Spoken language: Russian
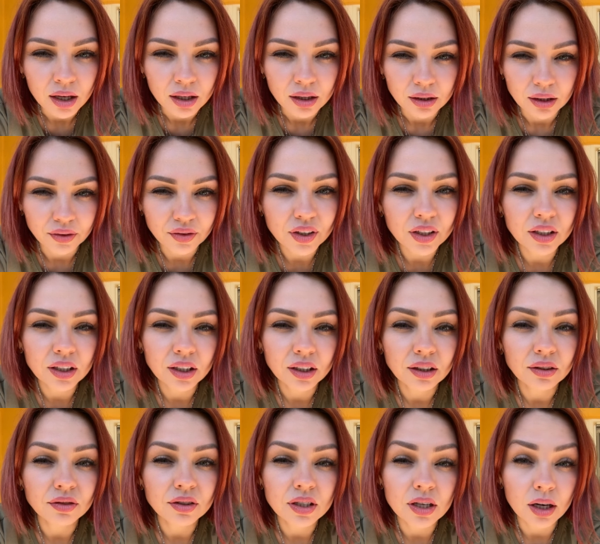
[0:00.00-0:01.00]
Наверное,
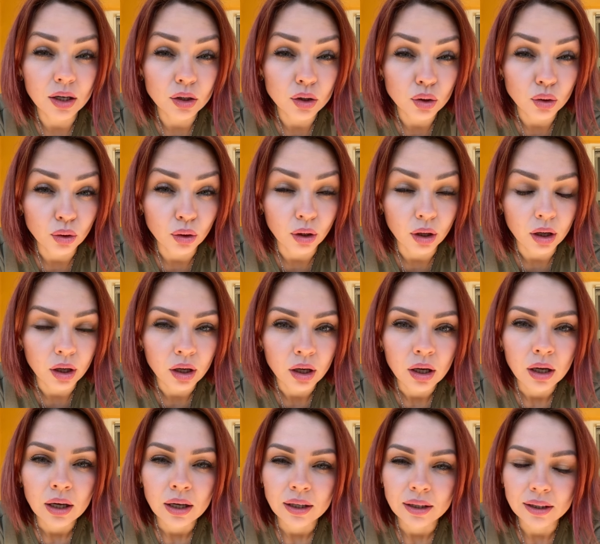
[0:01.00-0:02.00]
это возрастное.
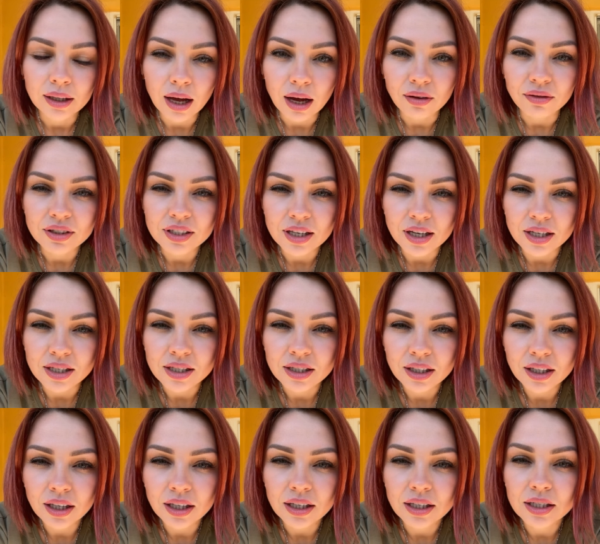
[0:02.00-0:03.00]
Да,
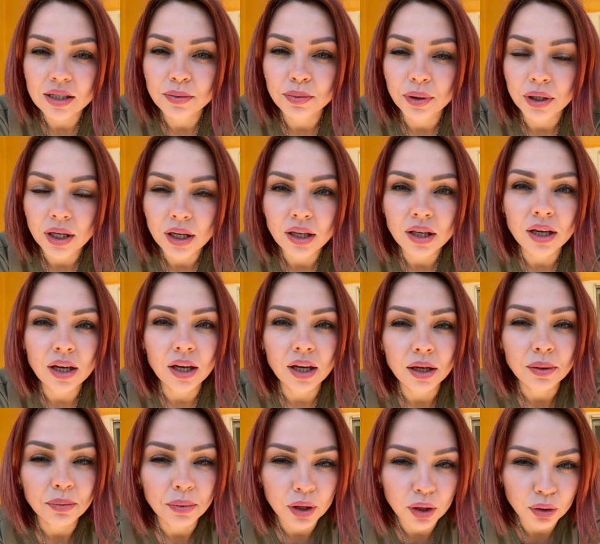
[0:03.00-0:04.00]
возрастные изменения
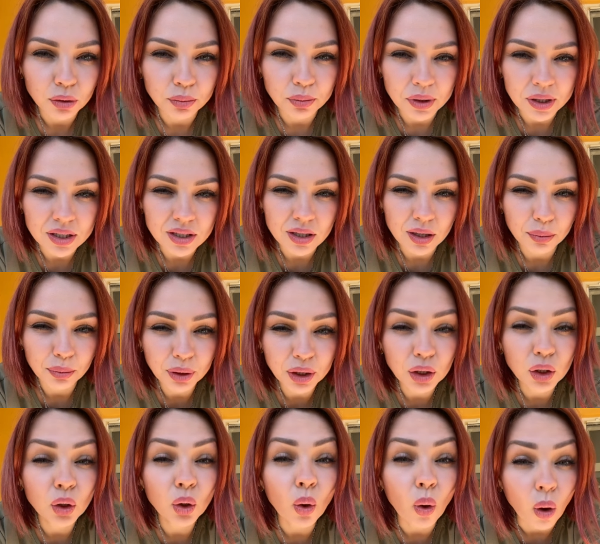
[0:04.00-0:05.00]
имеют место
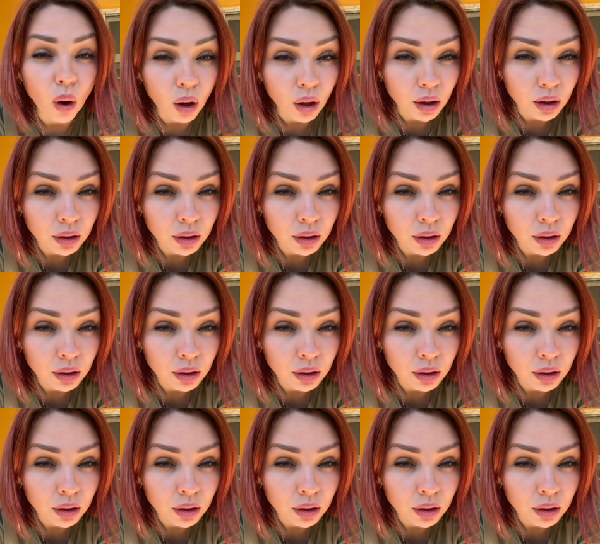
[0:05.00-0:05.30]
быть, но